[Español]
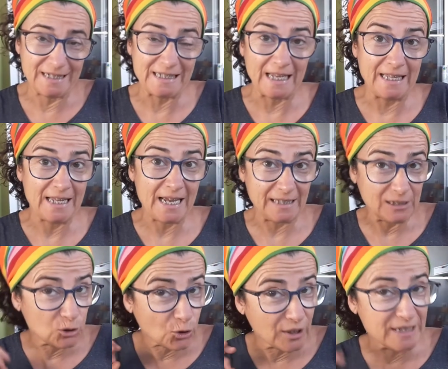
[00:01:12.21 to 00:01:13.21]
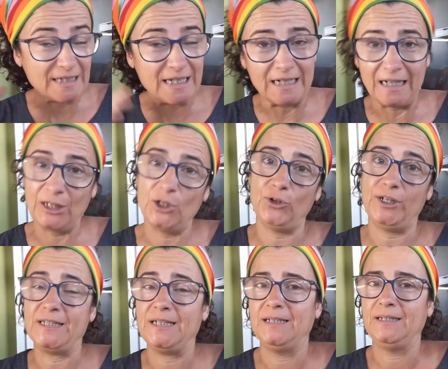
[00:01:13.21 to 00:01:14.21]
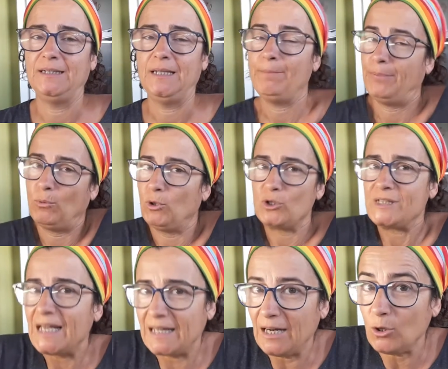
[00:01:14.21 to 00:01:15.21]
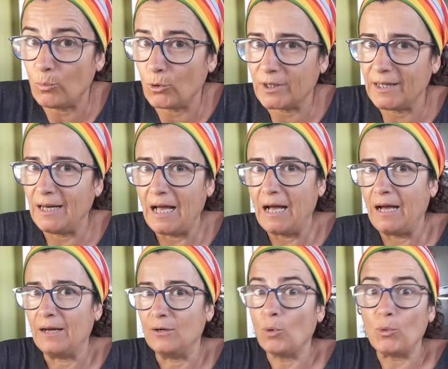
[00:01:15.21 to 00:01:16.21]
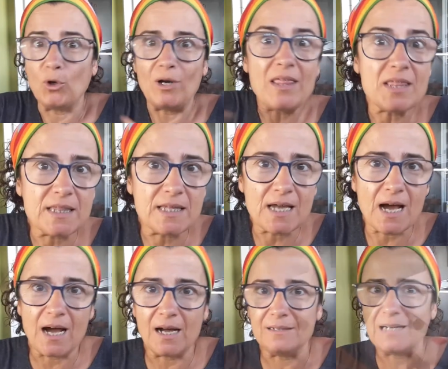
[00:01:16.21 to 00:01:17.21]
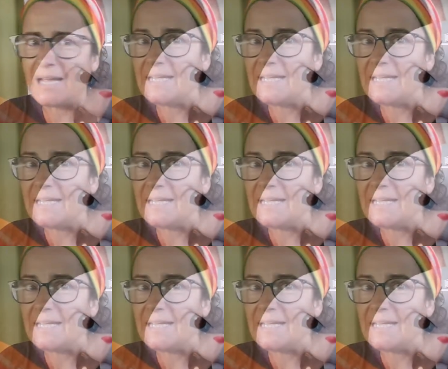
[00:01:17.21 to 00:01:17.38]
esta idea dentro de estas religiones. Pero bueno, está claro, porque la no violencia, la